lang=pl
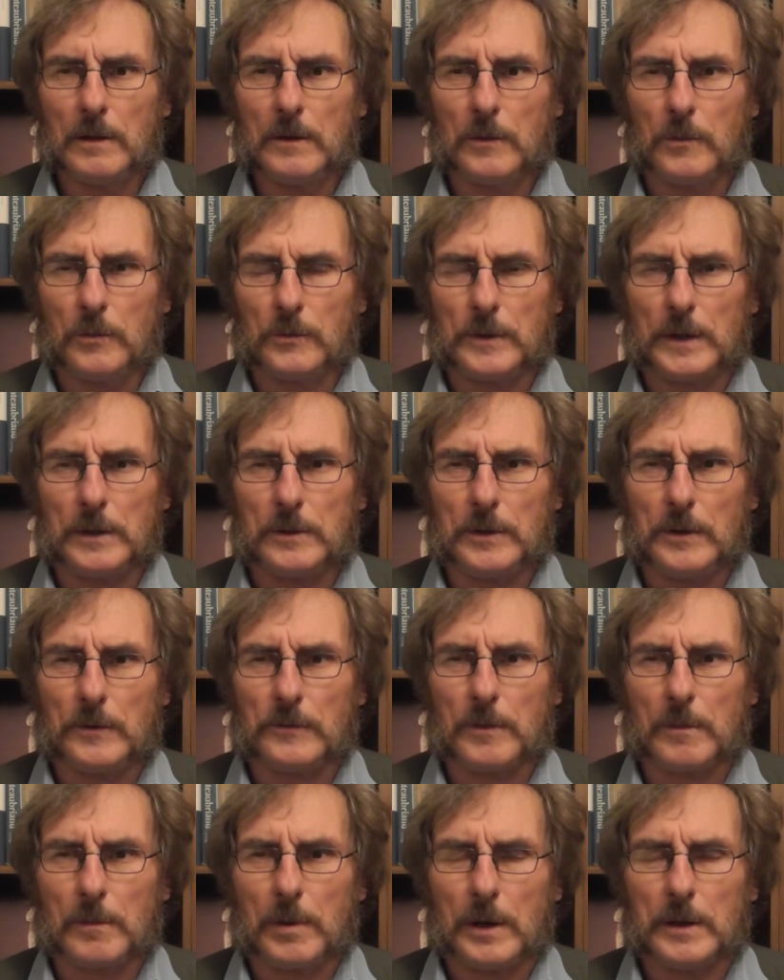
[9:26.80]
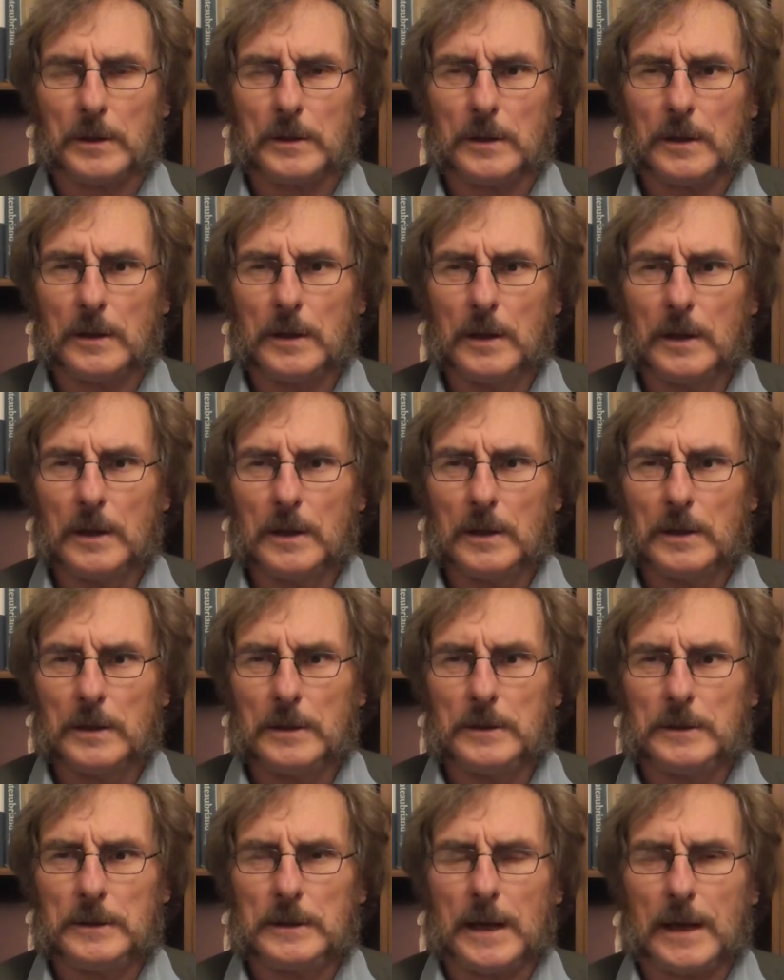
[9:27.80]
uznany jest bajdy.
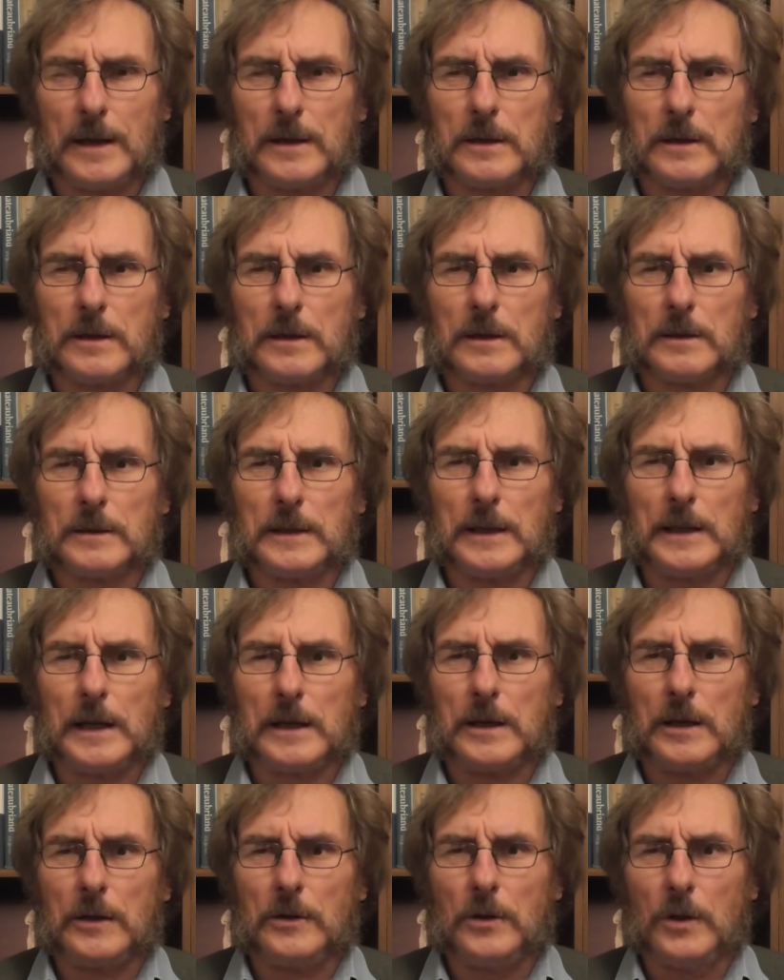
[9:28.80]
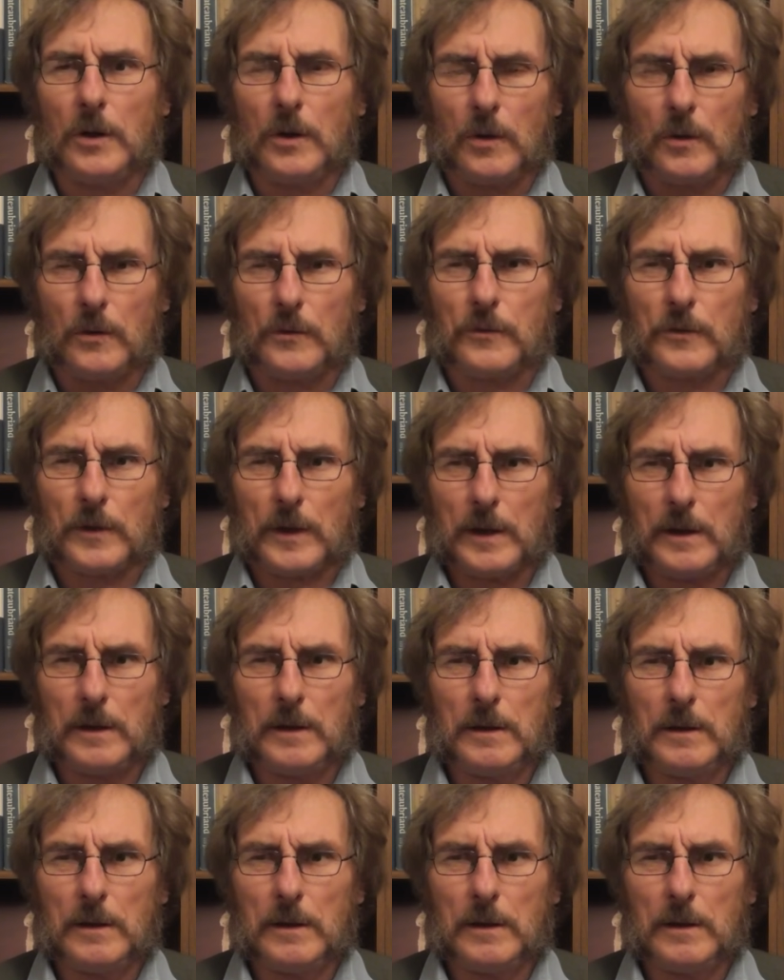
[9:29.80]
Jak, na jakiej drodze